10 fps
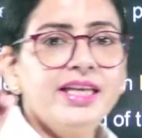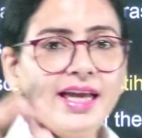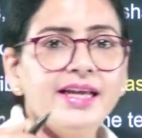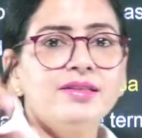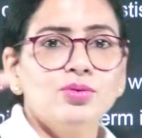ये
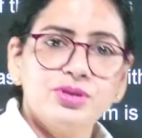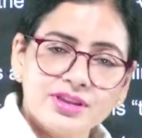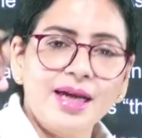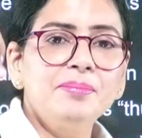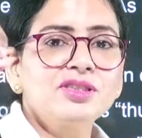उस
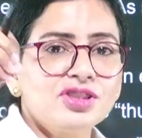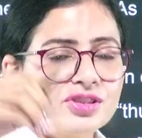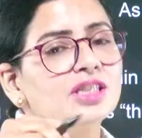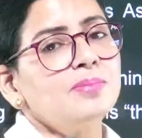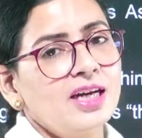टाइम में
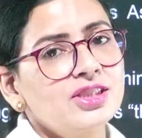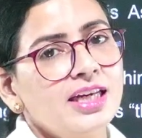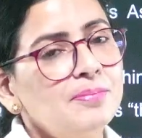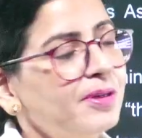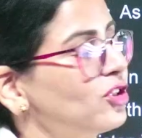संस्कृत भाषा
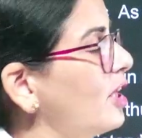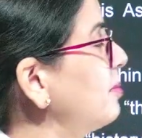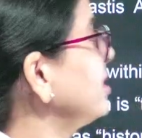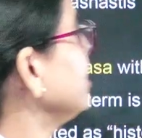ही प्रचलन में थी